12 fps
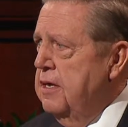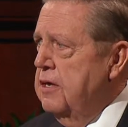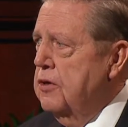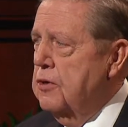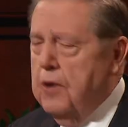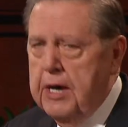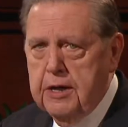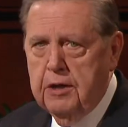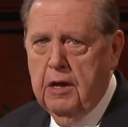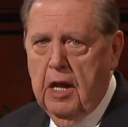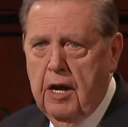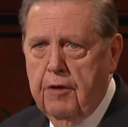und in
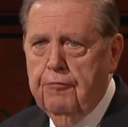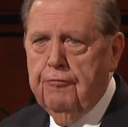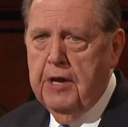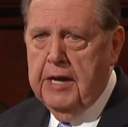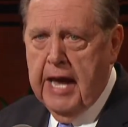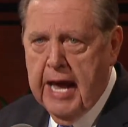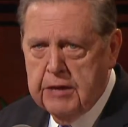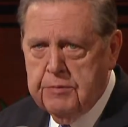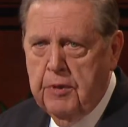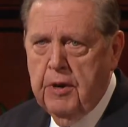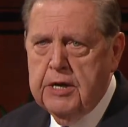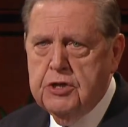uns
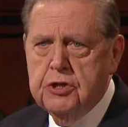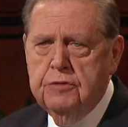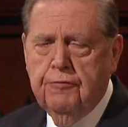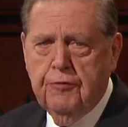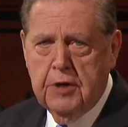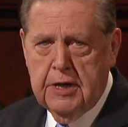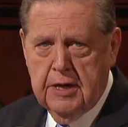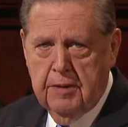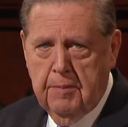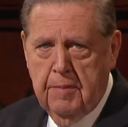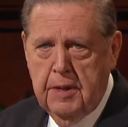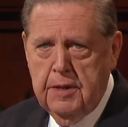mehr Liebe und
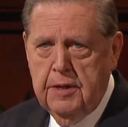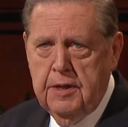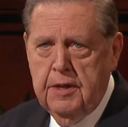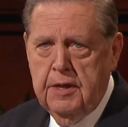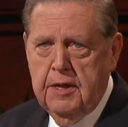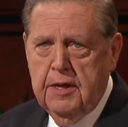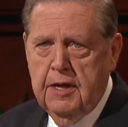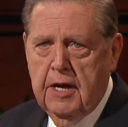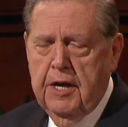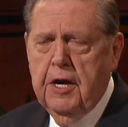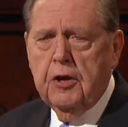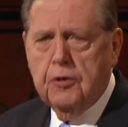Bewunderung für ihn
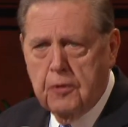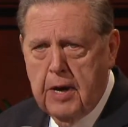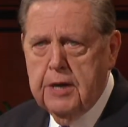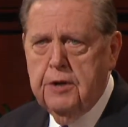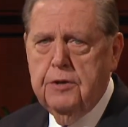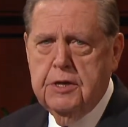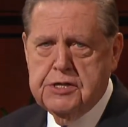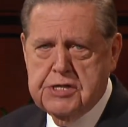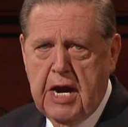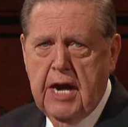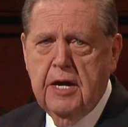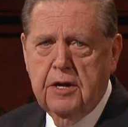wecken
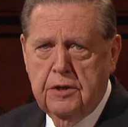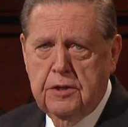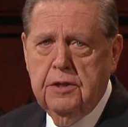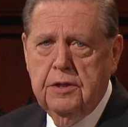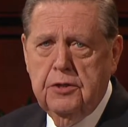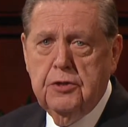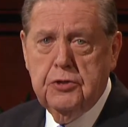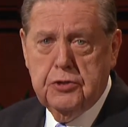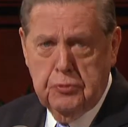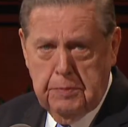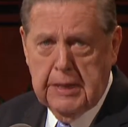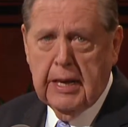und den Wunsch
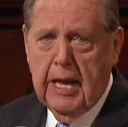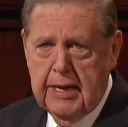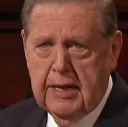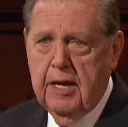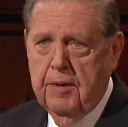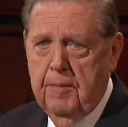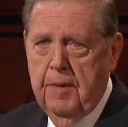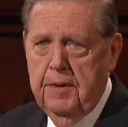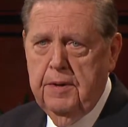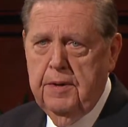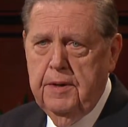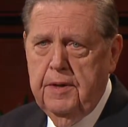verstärken soll,
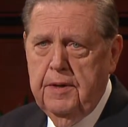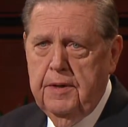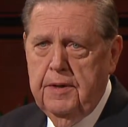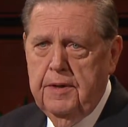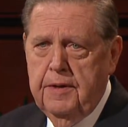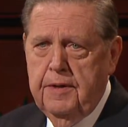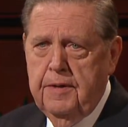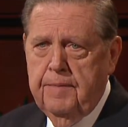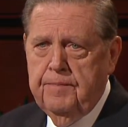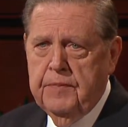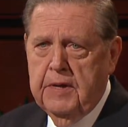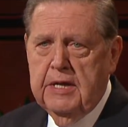wie er
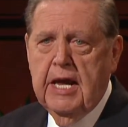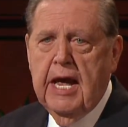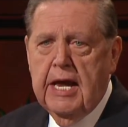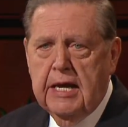zu sein.